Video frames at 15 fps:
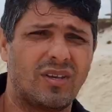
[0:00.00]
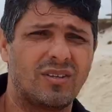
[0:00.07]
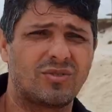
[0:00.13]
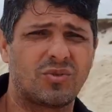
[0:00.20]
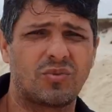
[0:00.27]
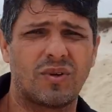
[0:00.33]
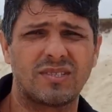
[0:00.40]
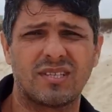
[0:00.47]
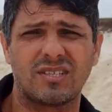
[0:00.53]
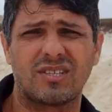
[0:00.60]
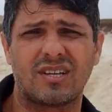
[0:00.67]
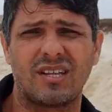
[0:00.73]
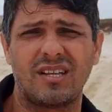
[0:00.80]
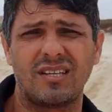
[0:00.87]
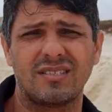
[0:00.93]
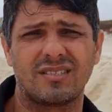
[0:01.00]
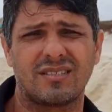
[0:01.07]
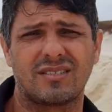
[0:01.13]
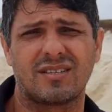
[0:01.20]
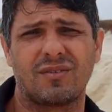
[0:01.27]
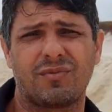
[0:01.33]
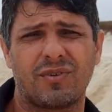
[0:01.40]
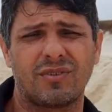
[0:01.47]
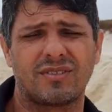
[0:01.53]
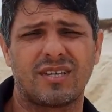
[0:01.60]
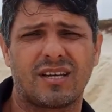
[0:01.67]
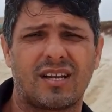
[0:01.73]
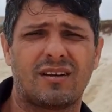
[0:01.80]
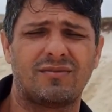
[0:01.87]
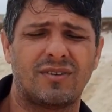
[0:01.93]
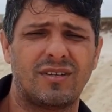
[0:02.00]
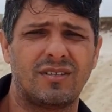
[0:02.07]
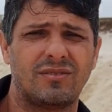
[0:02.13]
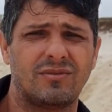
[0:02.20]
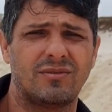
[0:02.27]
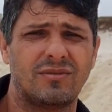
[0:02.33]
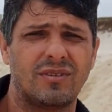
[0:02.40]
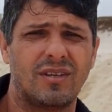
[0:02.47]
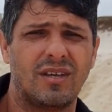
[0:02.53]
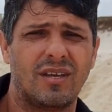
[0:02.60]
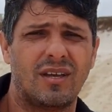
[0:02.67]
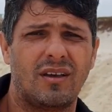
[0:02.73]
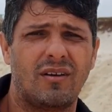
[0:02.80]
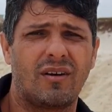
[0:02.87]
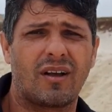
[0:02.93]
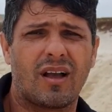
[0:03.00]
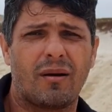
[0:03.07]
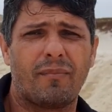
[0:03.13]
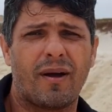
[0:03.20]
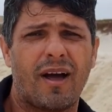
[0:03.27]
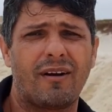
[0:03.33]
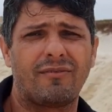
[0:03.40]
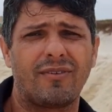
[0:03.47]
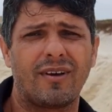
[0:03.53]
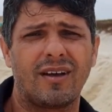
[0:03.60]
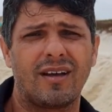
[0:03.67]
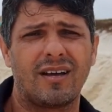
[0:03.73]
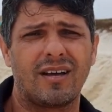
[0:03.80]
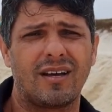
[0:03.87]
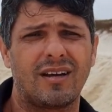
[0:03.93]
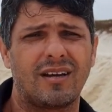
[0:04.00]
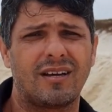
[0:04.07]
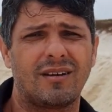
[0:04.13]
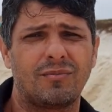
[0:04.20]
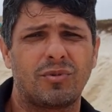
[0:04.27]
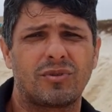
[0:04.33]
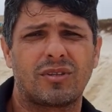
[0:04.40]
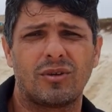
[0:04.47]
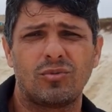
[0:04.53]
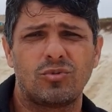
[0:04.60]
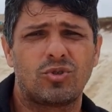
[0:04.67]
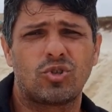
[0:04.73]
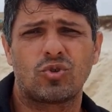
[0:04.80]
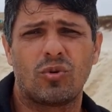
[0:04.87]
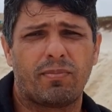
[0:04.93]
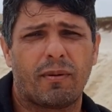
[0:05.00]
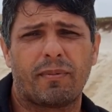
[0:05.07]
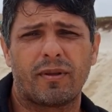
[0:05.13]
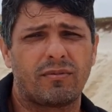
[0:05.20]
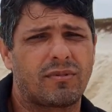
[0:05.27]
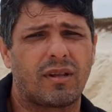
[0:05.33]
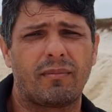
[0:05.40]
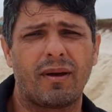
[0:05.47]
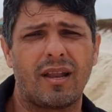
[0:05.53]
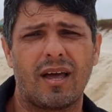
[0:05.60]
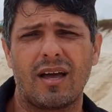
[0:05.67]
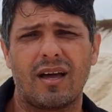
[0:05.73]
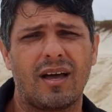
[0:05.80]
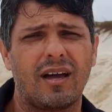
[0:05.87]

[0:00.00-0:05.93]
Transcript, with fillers: Com isso, com essas crises que foram se agravando, eu acabava botando desculpa para não trabalhar.